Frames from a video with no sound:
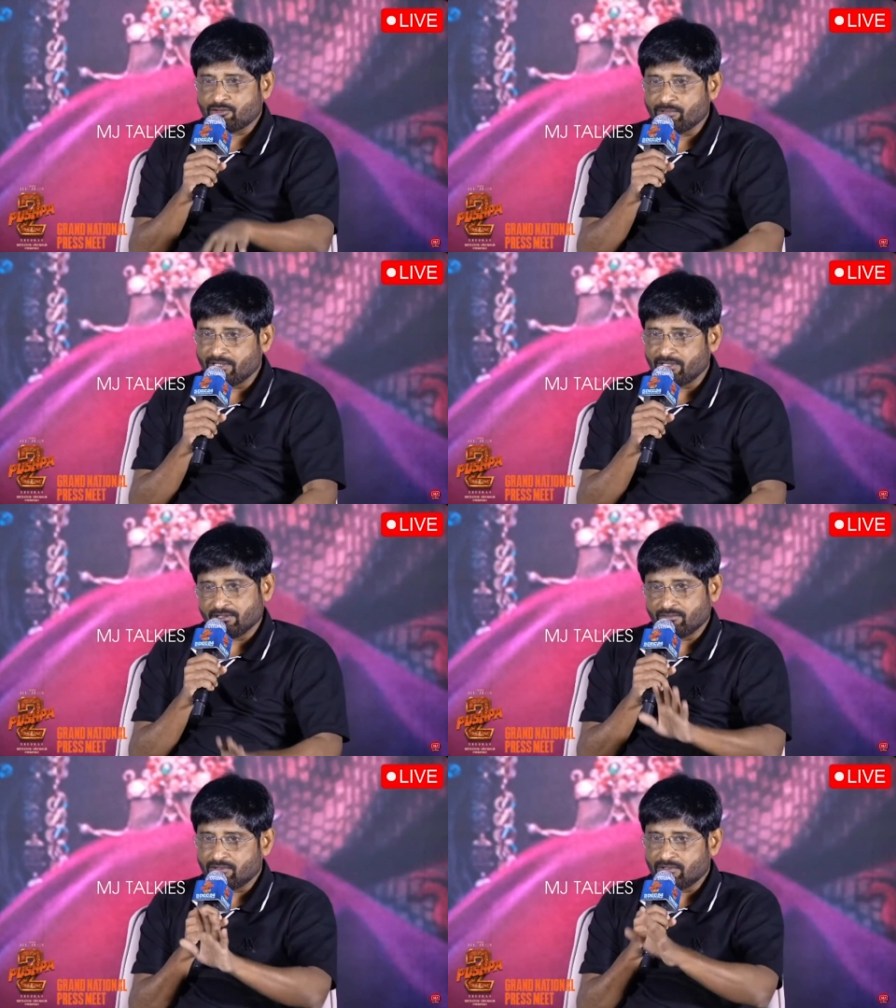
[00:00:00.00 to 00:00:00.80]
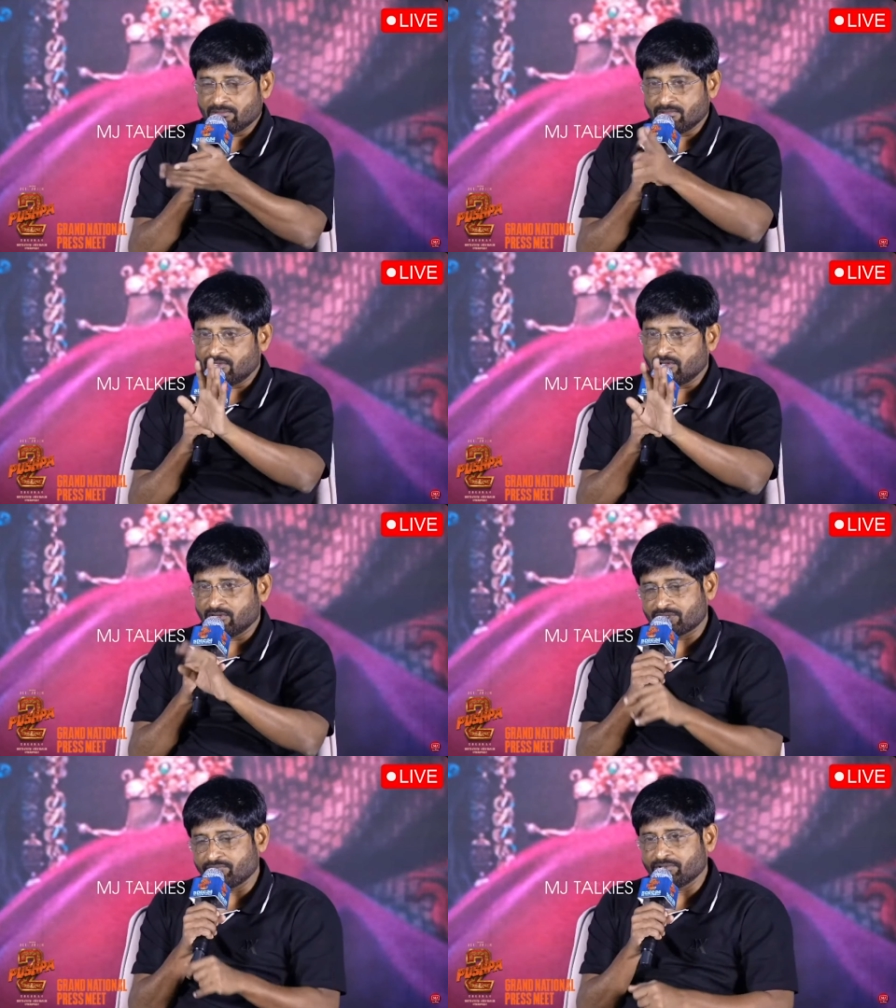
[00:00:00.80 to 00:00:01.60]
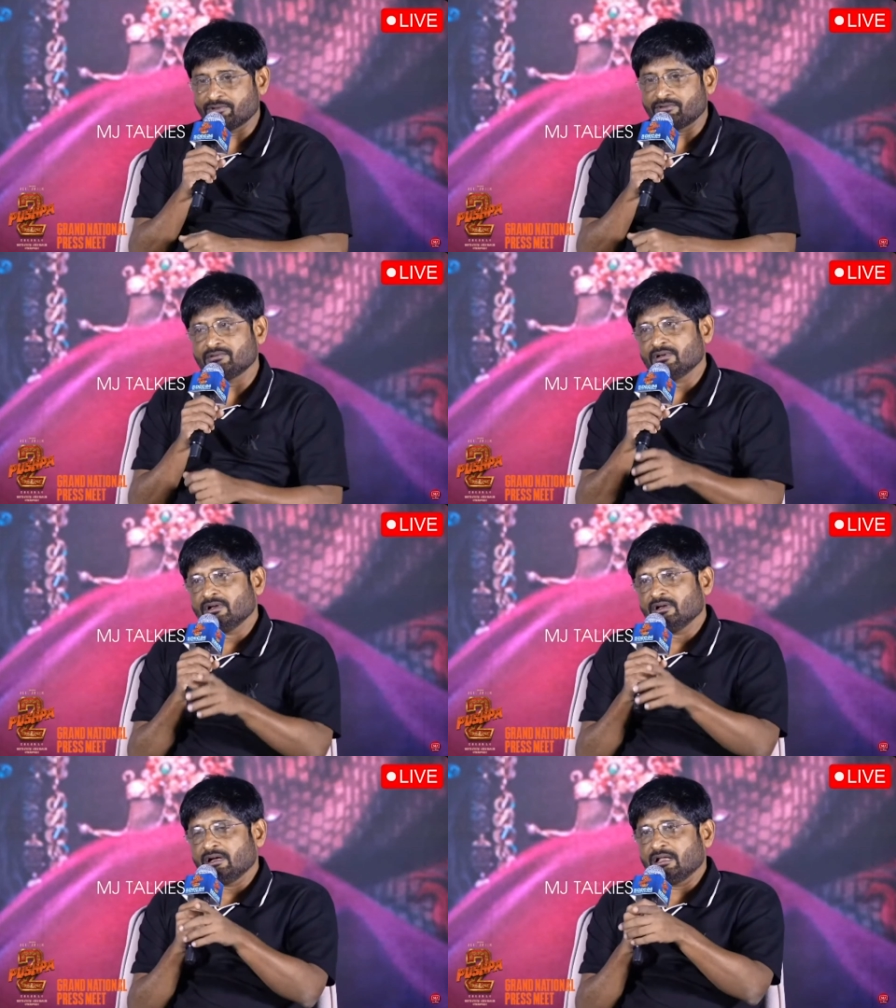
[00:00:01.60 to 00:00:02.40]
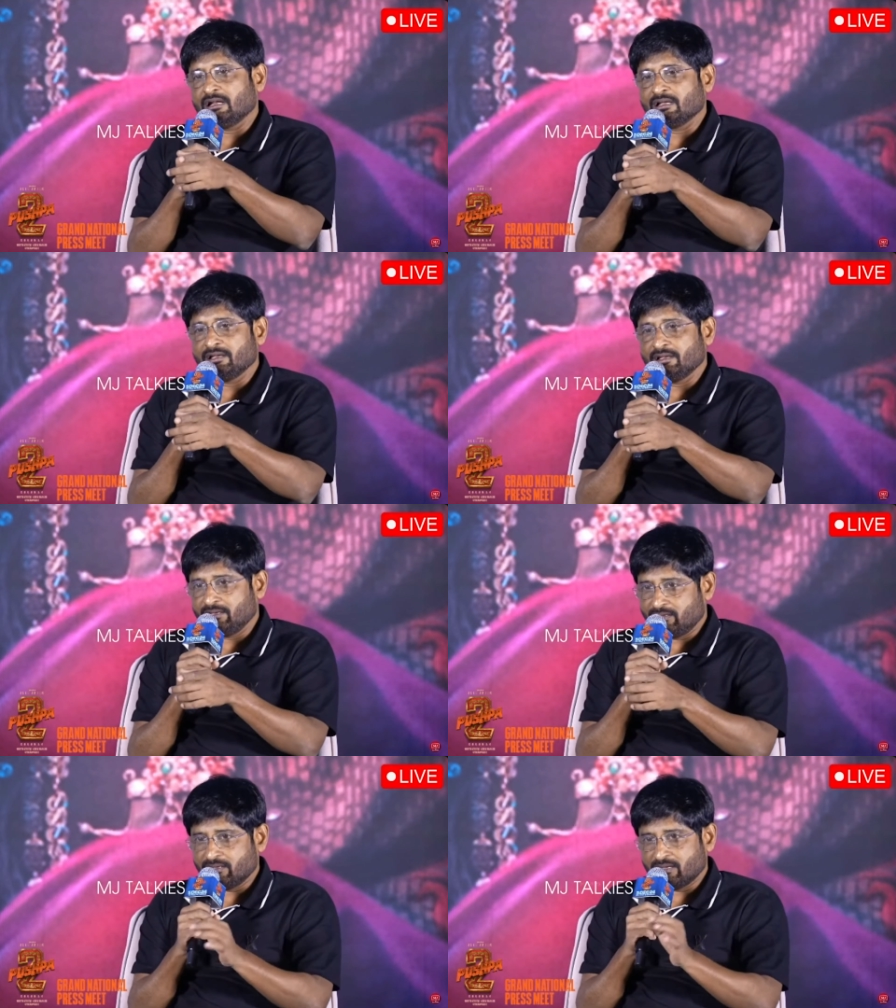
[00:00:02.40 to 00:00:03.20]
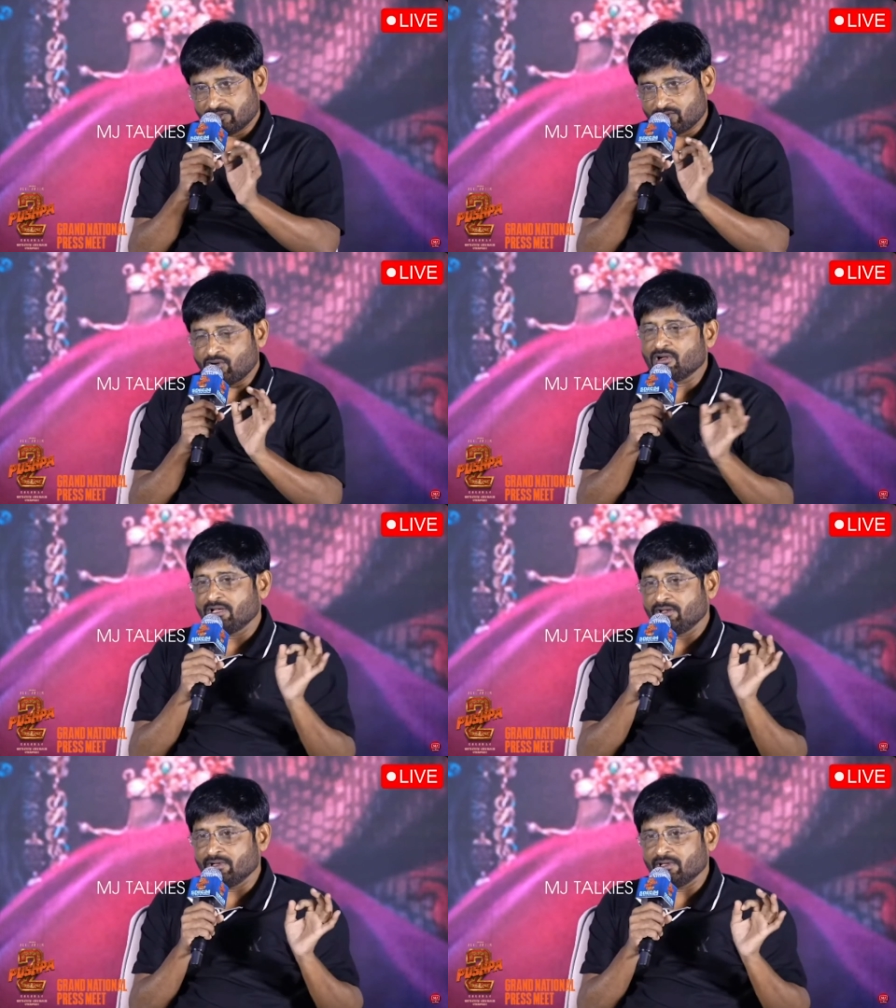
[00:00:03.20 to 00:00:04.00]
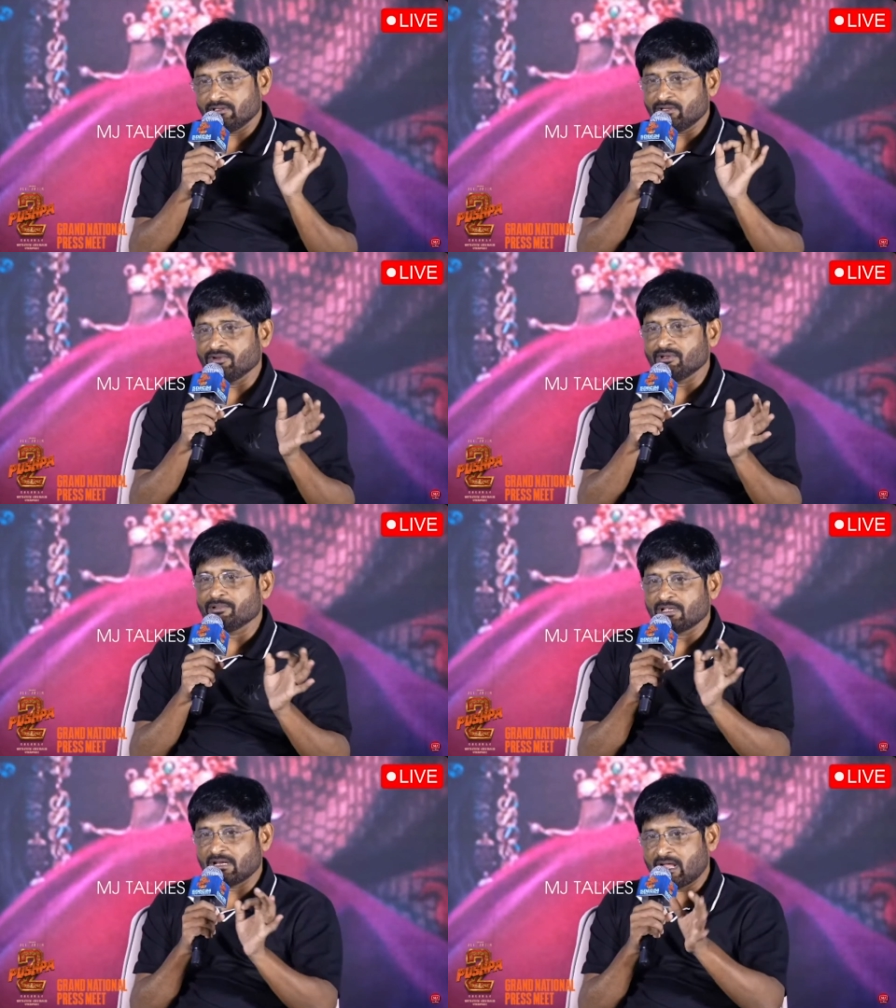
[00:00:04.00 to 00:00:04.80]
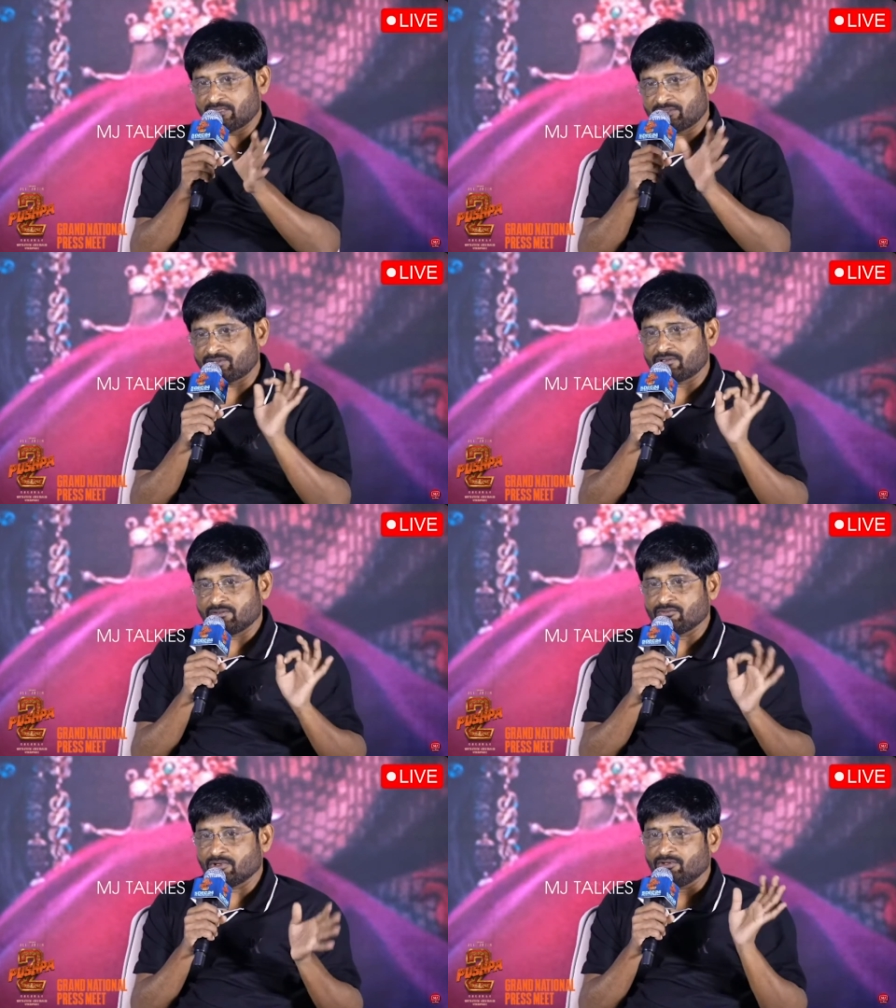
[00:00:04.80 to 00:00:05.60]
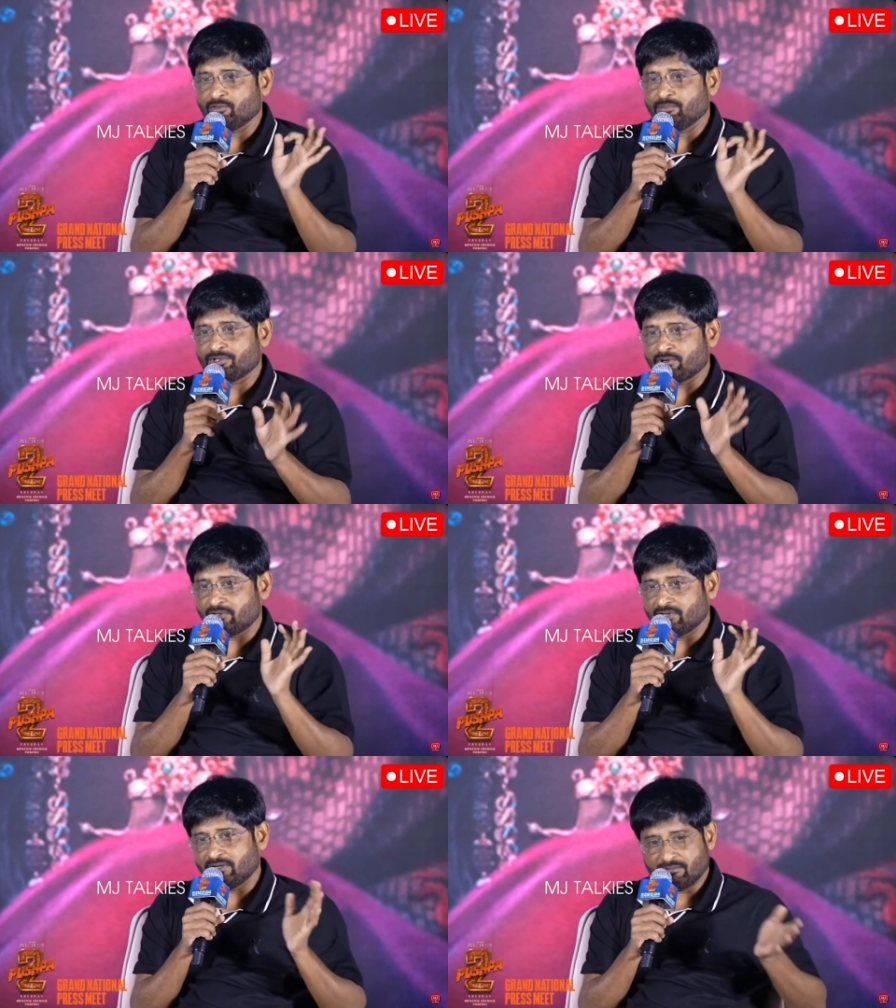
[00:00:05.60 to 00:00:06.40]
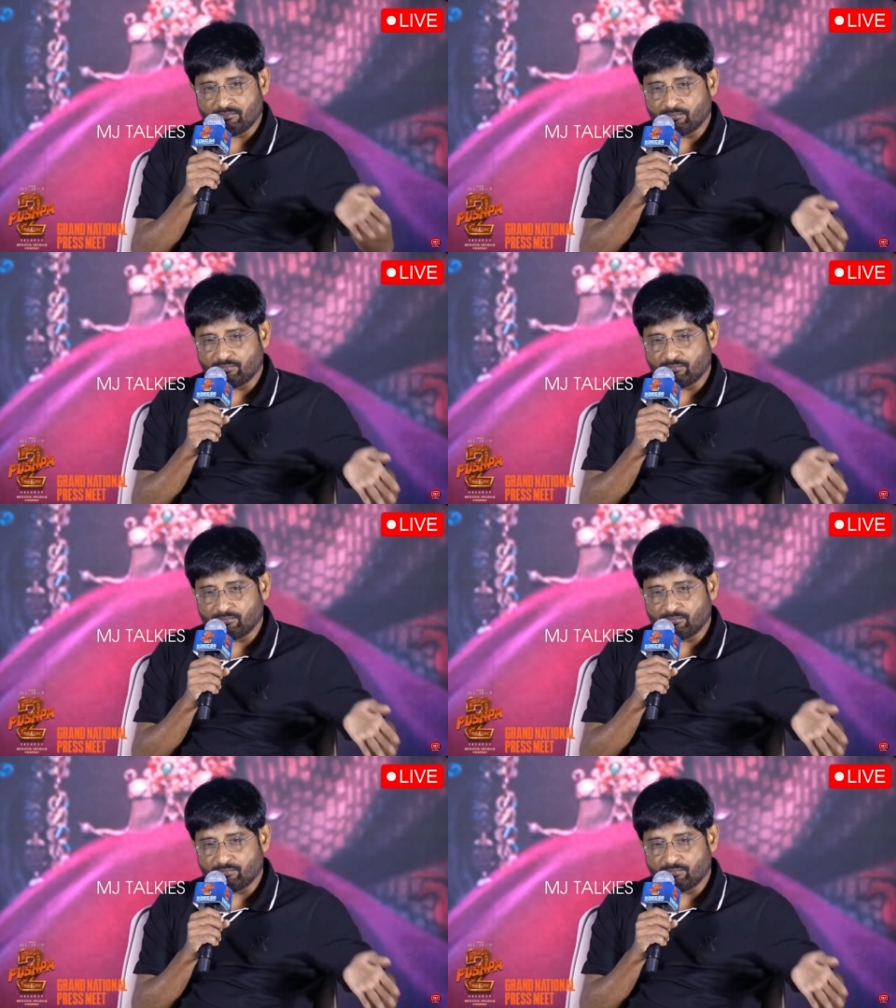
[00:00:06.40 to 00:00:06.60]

అండ్ టు బీ హానెస్ట్ విత్ యూ అలాగే ఆ సాంగే దట్ విల్ బి ద లాస్ట్ వన్ టు బి షార్ట్ అండి